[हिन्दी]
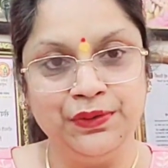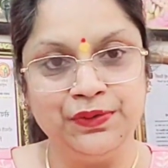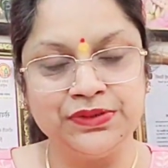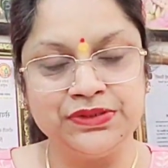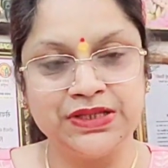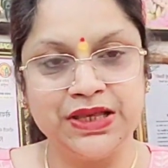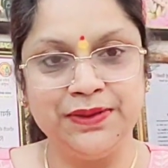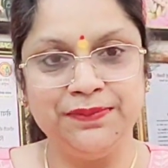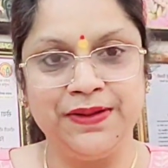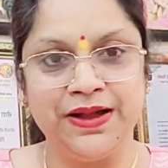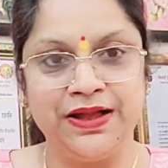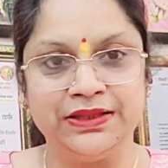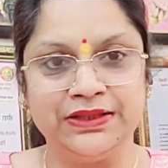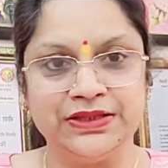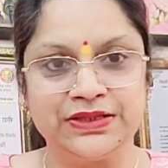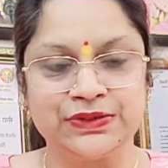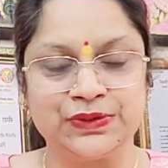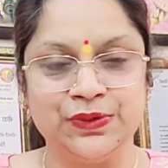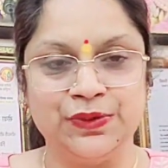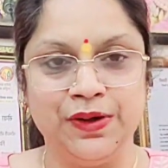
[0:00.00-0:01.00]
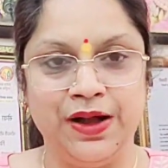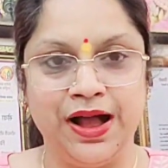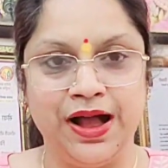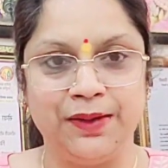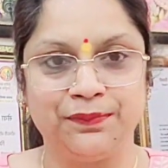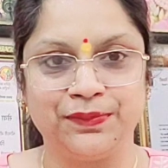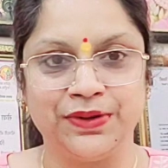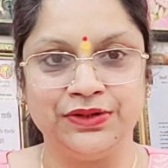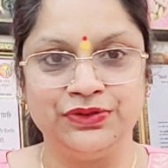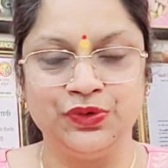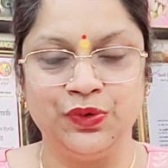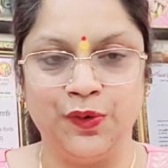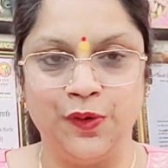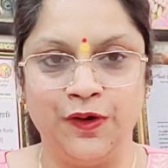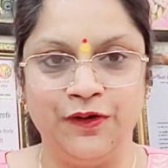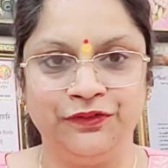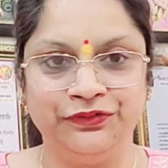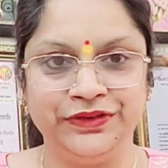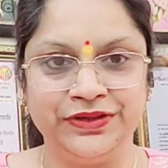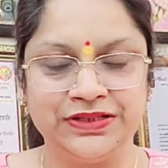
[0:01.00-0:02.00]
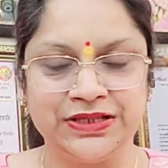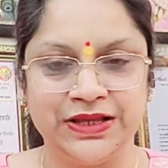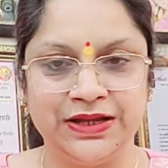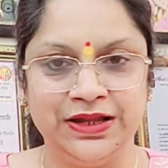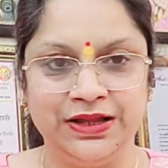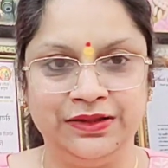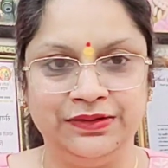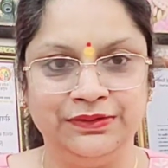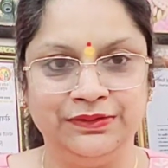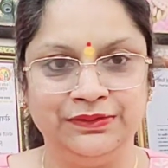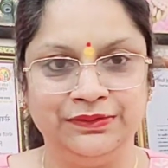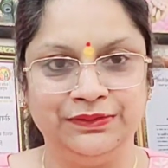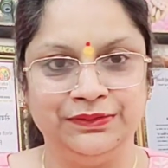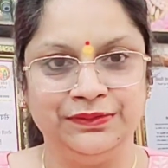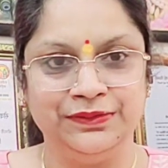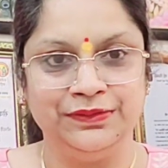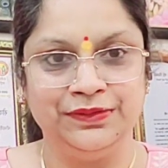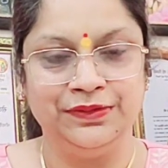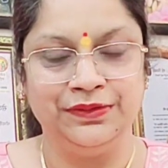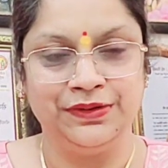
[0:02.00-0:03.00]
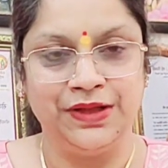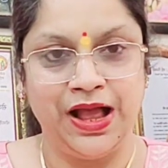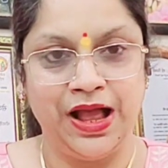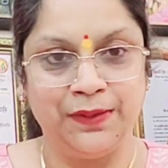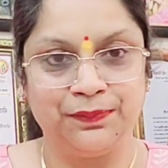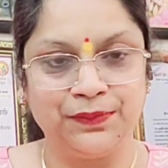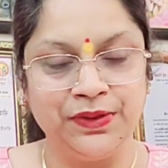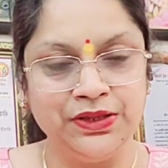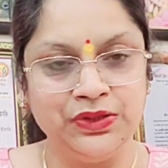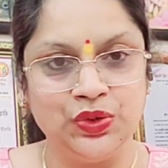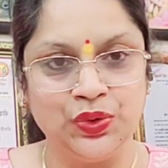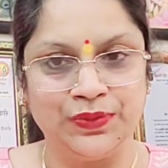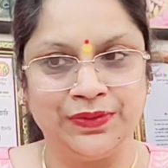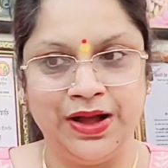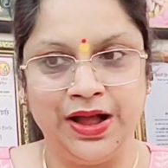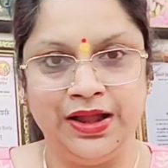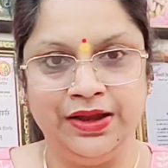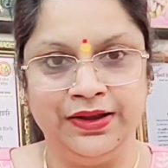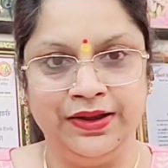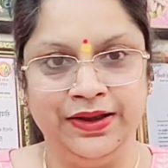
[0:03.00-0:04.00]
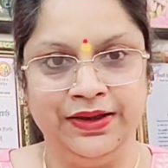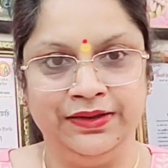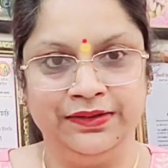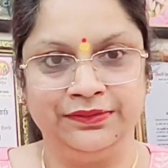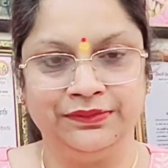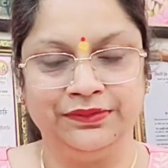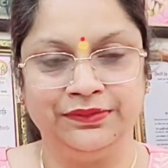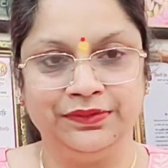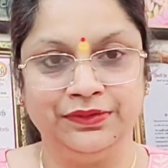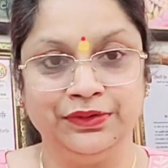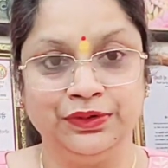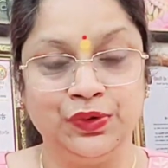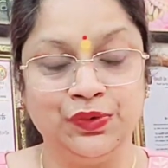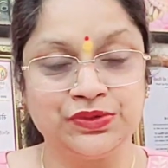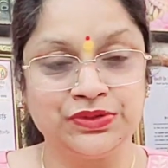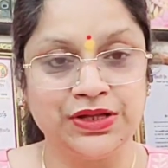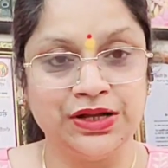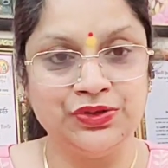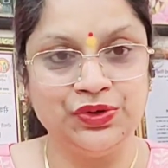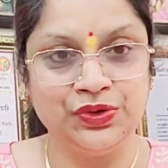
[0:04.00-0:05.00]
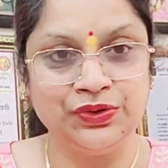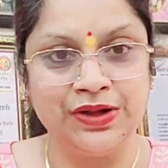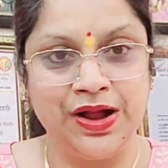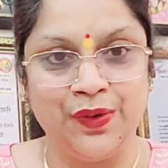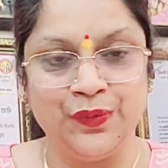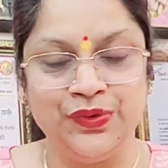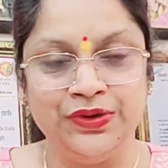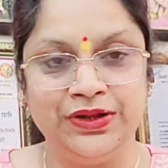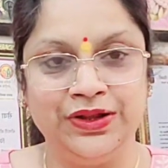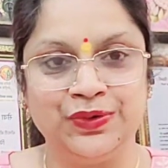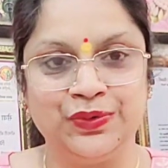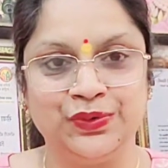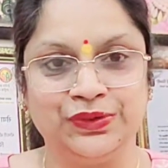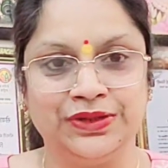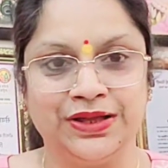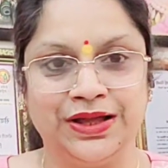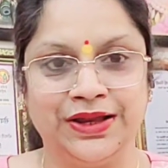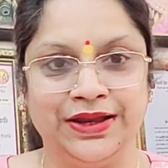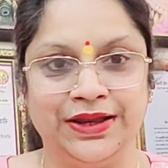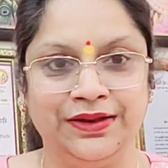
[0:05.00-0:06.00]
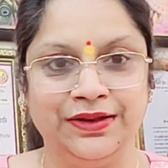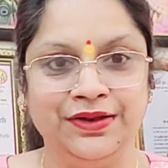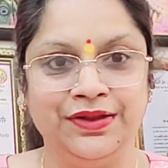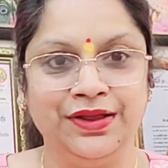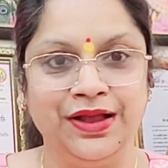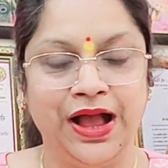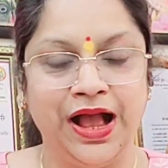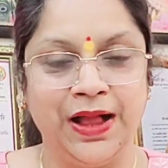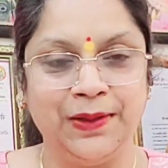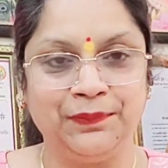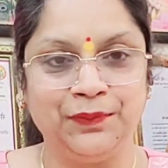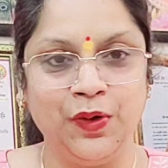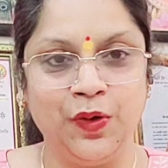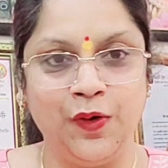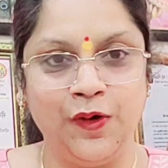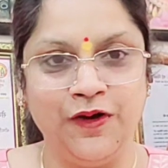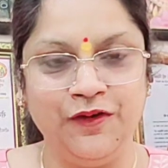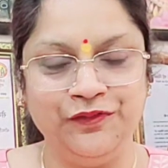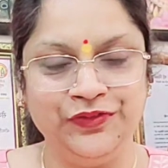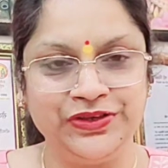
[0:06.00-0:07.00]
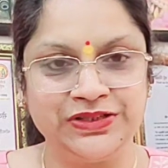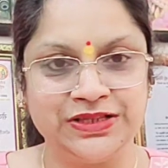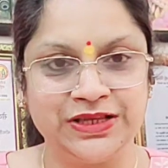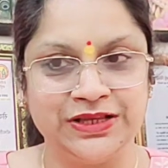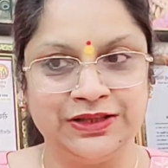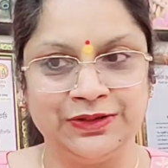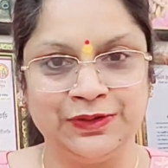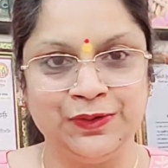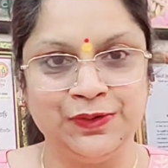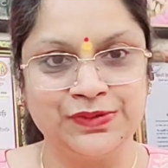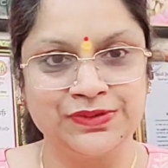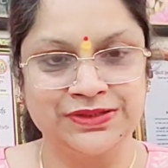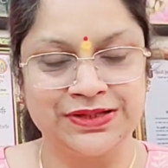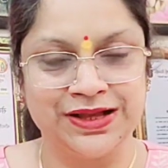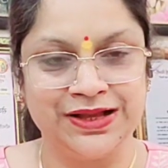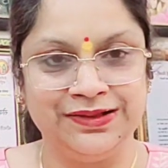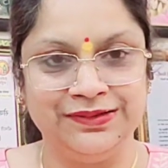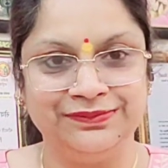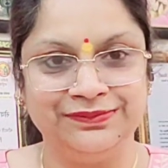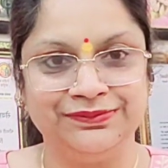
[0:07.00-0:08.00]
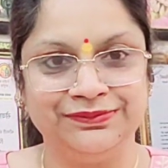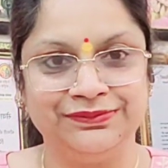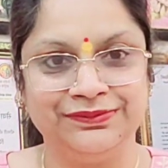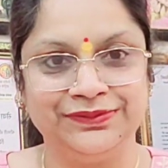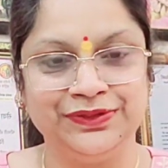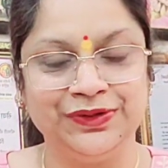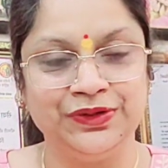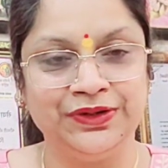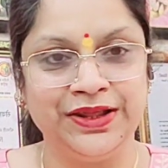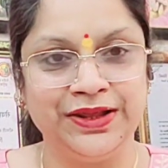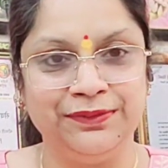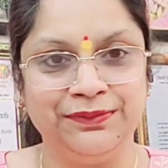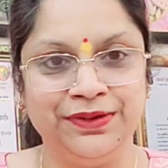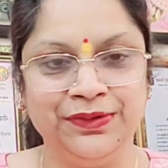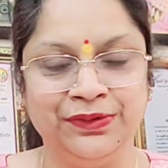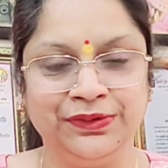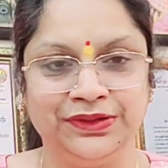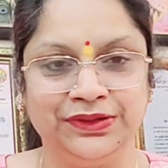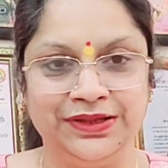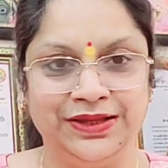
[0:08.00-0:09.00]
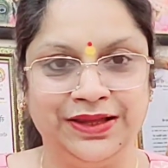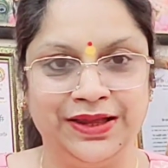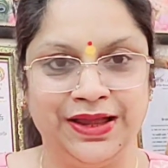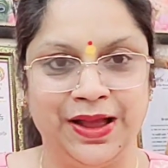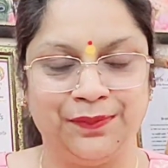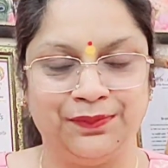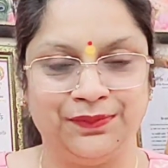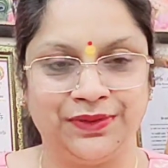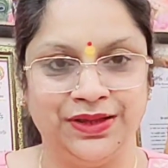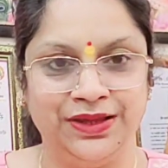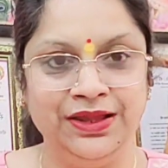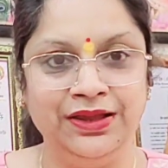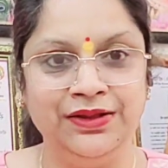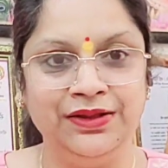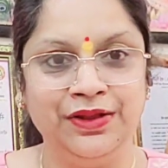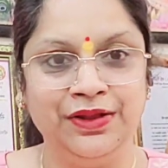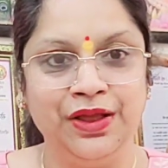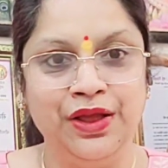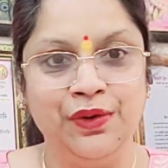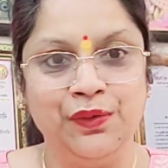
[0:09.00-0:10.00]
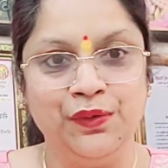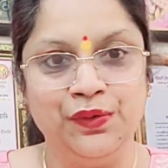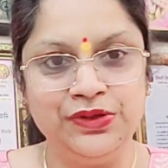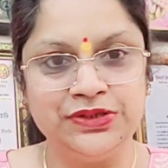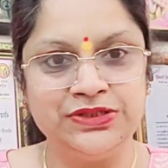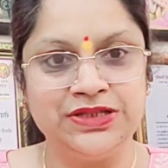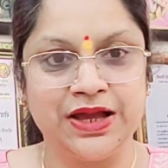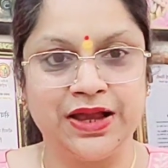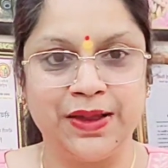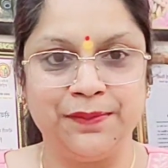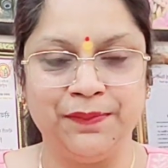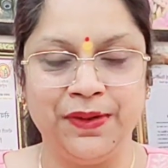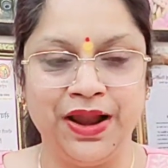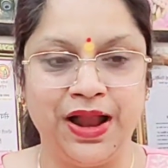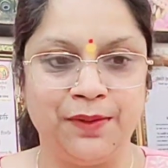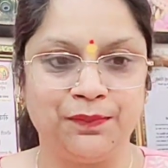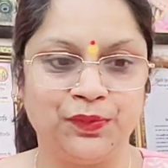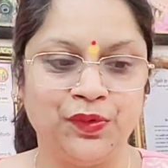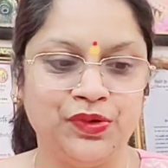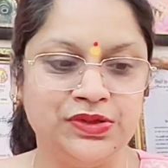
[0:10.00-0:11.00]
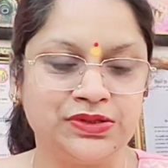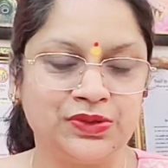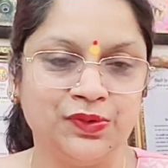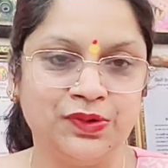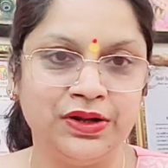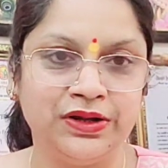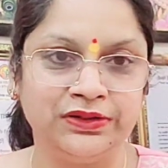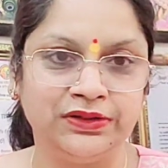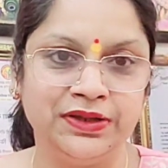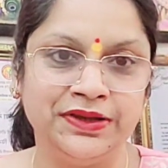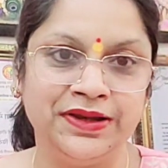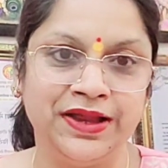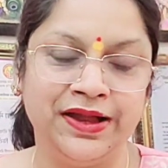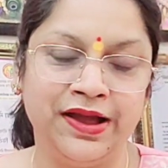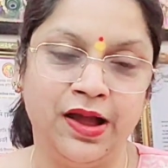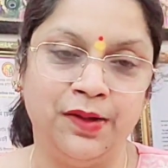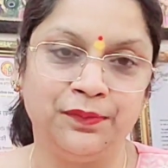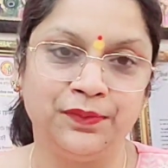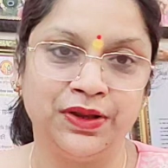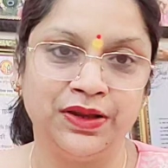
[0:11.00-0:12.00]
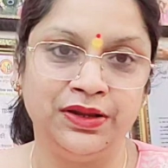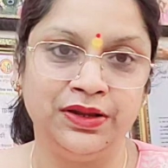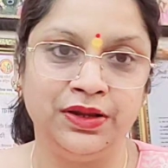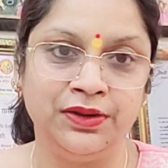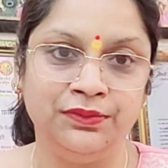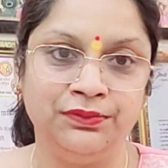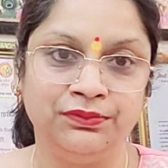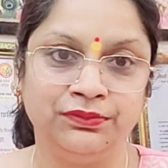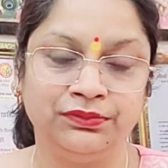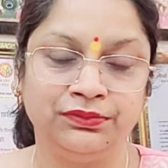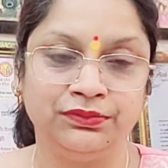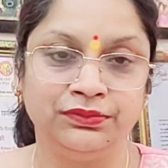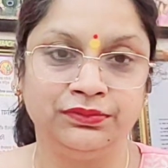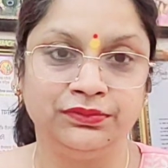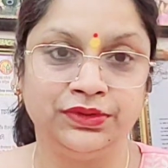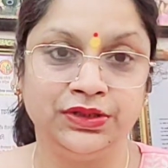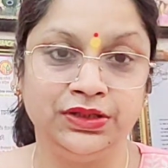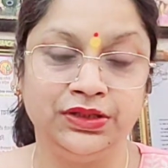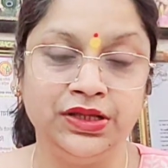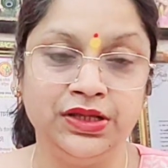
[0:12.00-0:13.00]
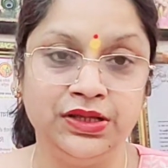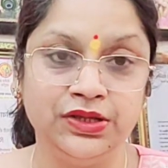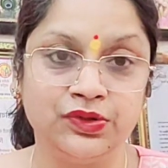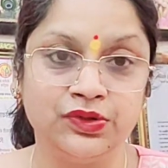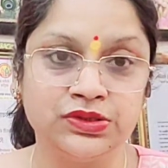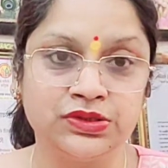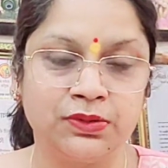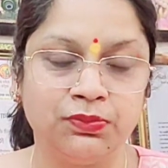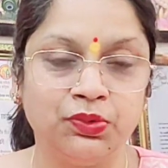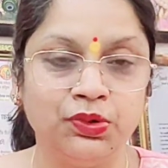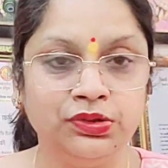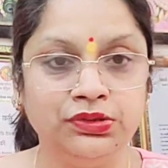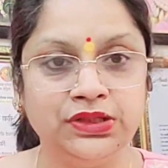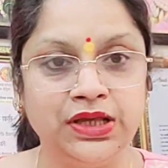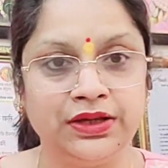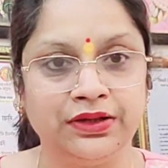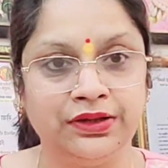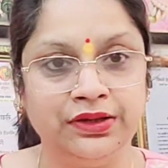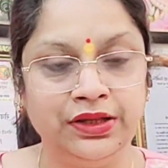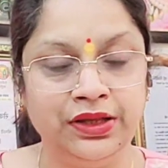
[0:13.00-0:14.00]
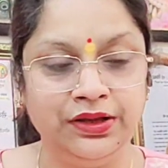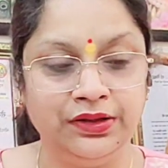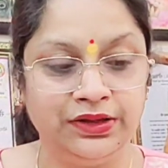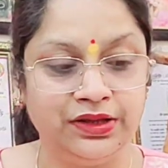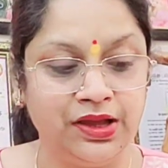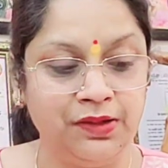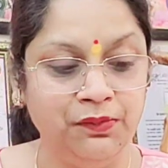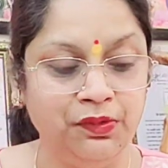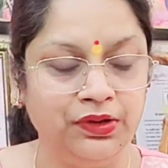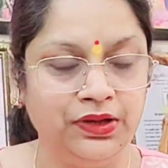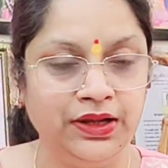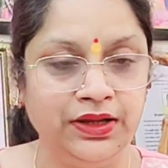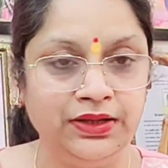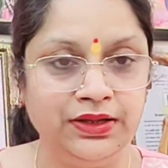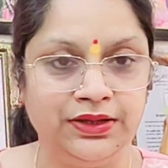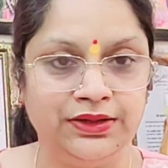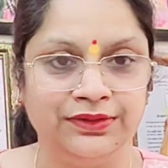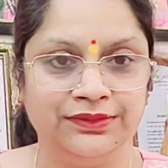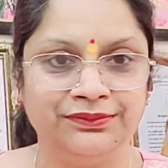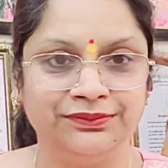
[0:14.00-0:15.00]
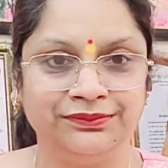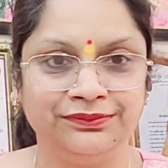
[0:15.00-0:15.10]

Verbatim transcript: उसके बाद इसको आपका जो ऑफिस है ना आपकी दुकान है तो उसका जो काउंटर होता है आपका ऑफिस है तो उसका जो टेबल होती है आपकी उस जगह पर आपको इसको रख देना है आप कहेंगे दीदी ये तो सब लोग देखेंगे क्या बोलेंगे